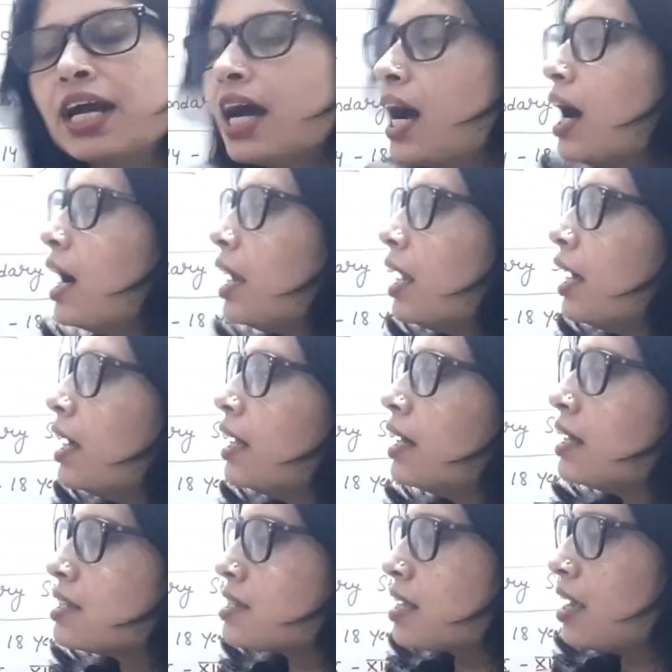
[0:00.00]
जाएगा अलग
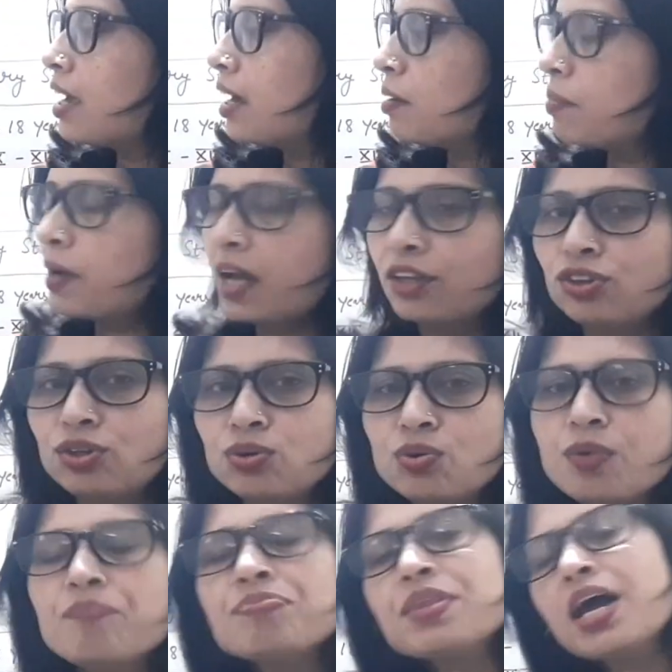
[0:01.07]
अलग इसके अगर बनाते
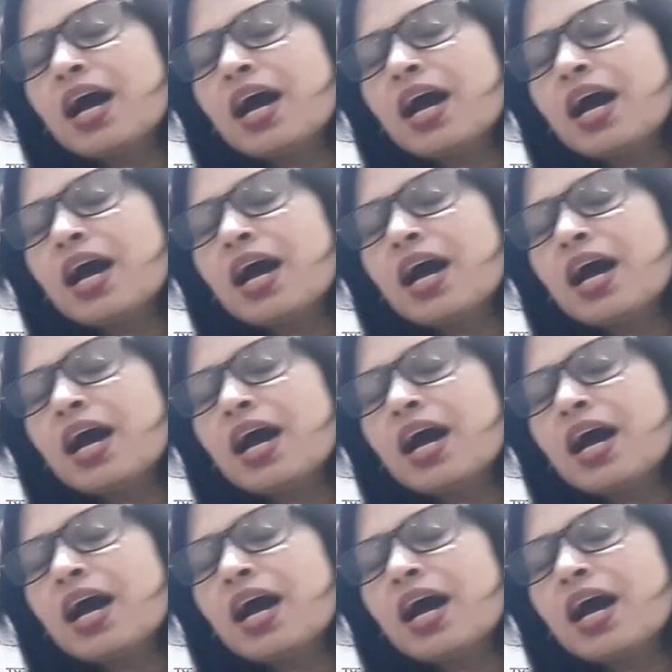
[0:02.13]
हो